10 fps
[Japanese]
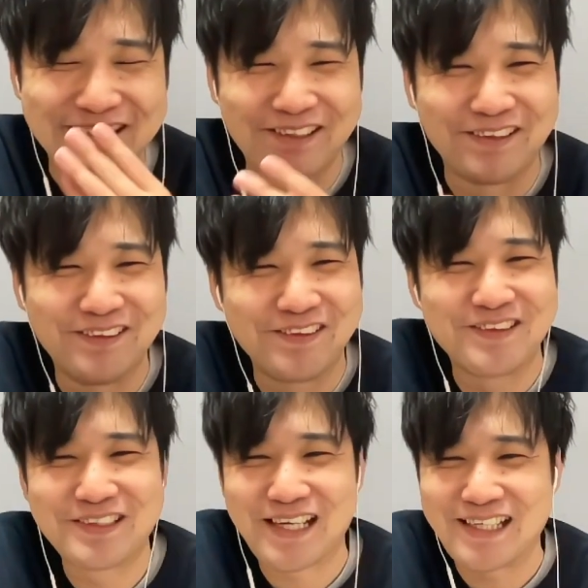そん
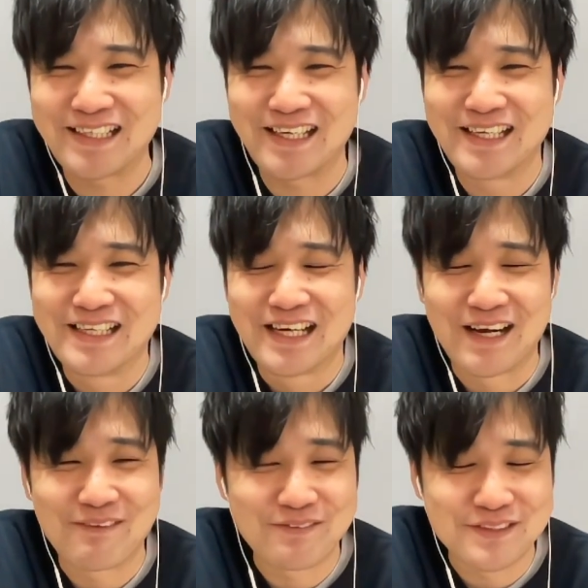ぐらいね、
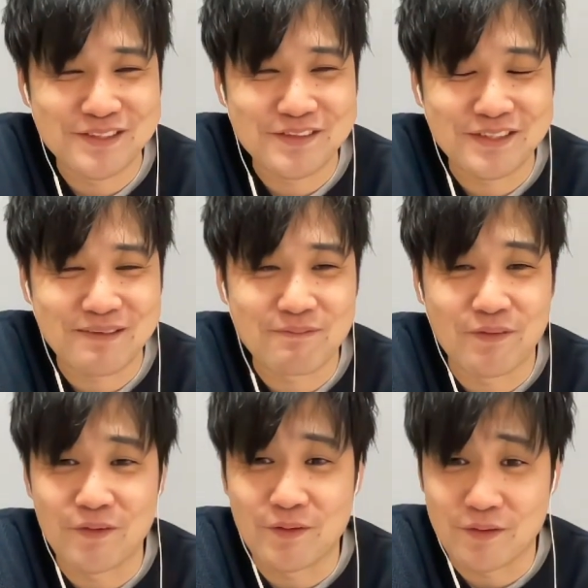あ、もうちょっとね、
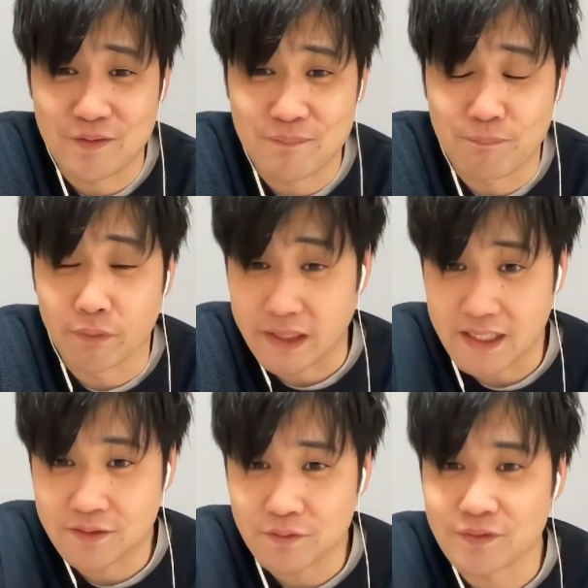もう、ポてっ
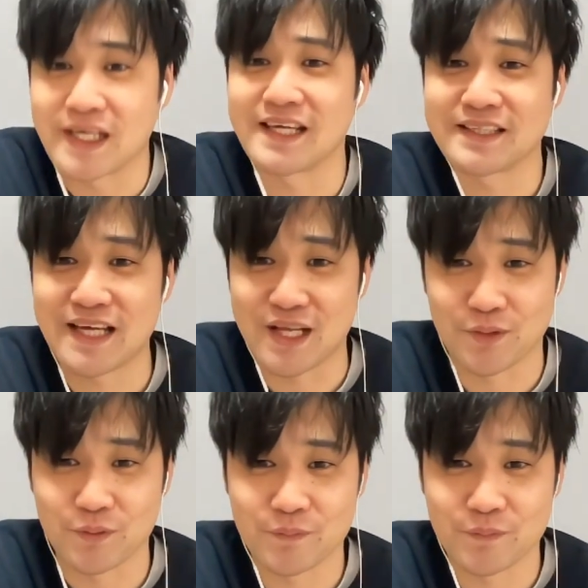とね、あの、